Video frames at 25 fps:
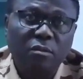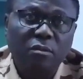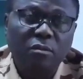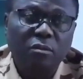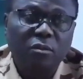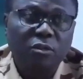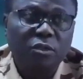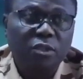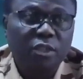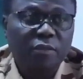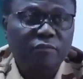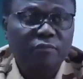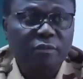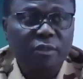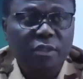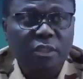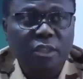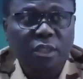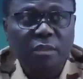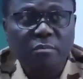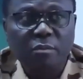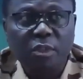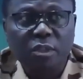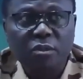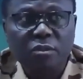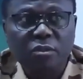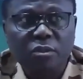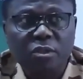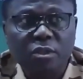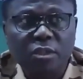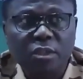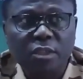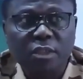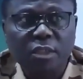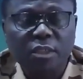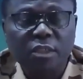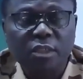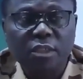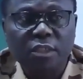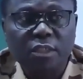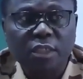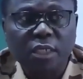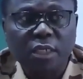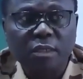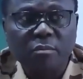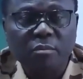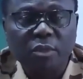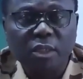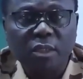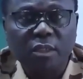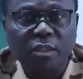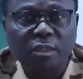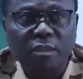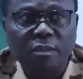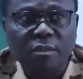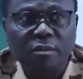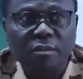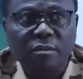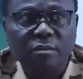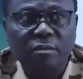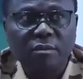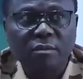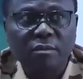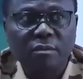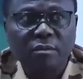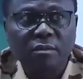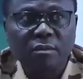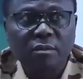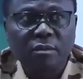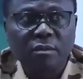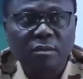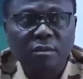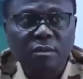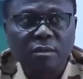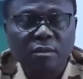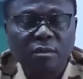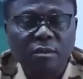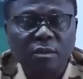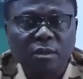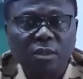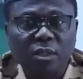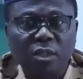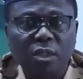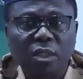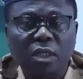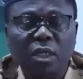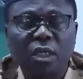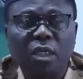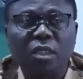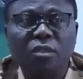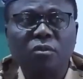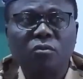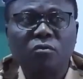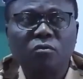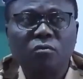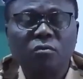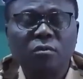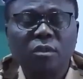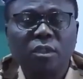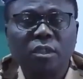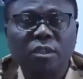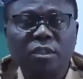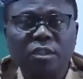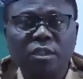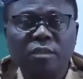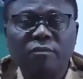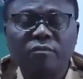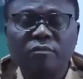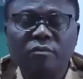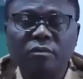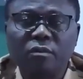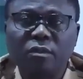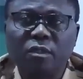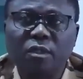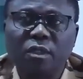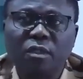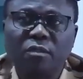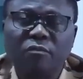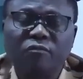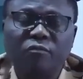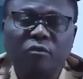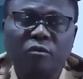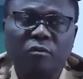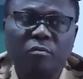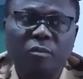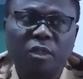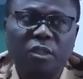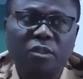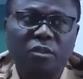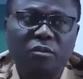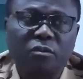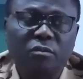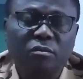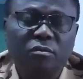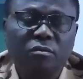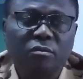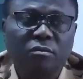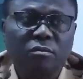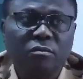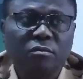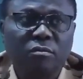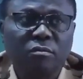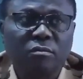le chef d'état-major général des armées et à tous les chefs de grande formation,